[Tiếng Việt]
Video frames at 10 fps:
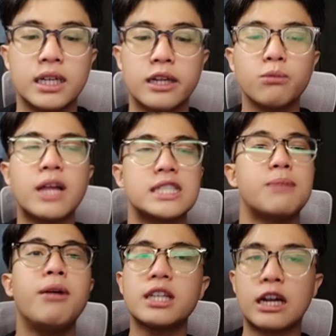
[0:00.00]
thì chúng ta sẽ
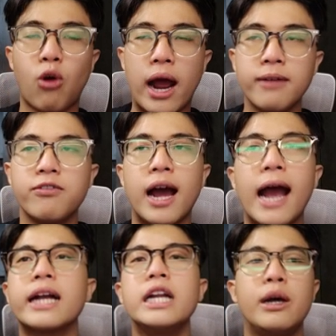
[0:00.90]
mất thanh khoản và
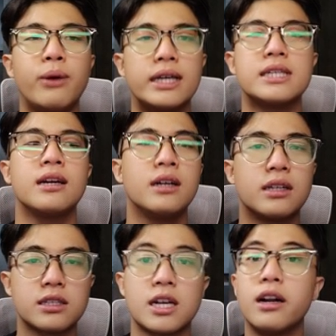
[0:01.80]
hai cái điều này
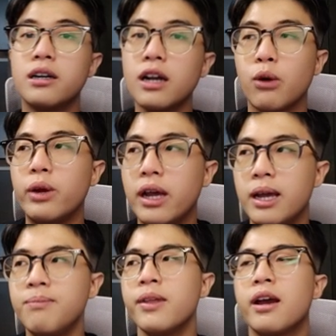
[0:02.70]
thực sự là rất là nguy
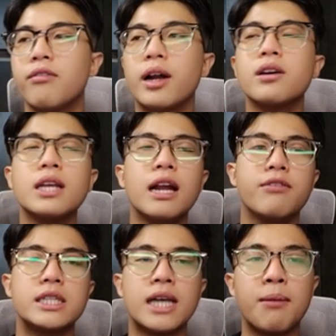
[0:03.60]
hiểm và đó chính là
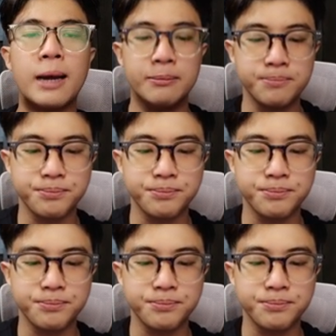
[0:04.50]
vì sao mà